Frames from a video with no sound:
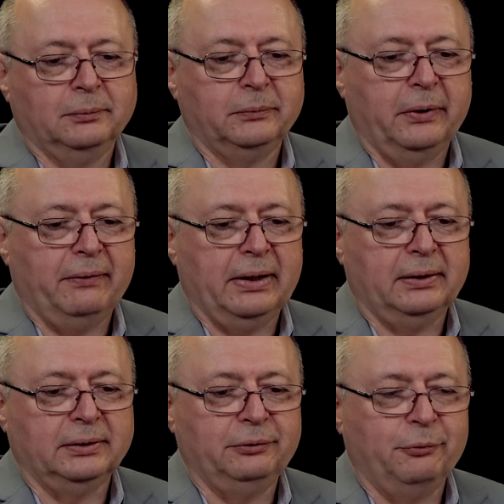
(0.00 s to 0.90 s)

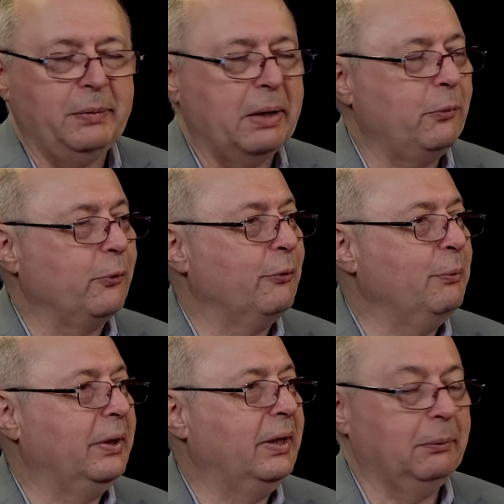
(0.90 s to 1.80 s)
Бывало с двумя
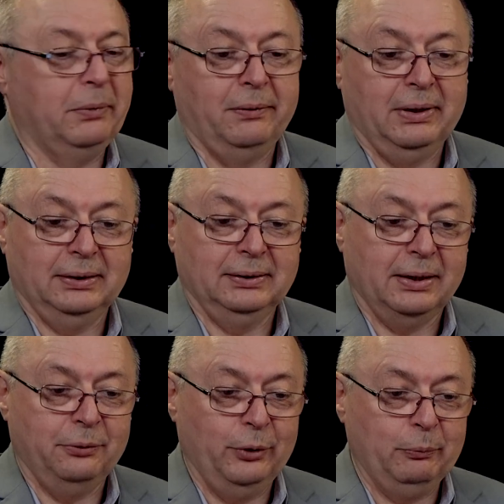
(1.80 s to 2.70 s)
буквами Г, бывало с
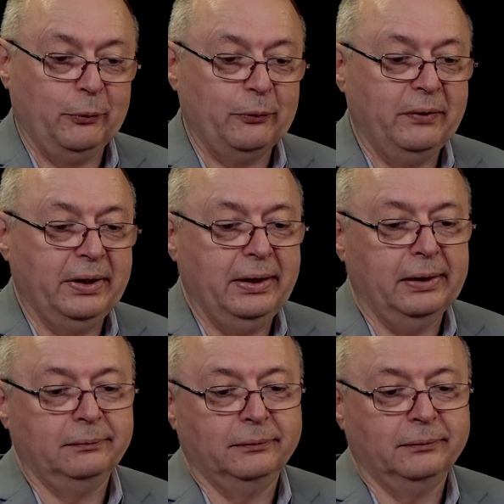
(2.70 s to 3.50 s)
одной буквой Г.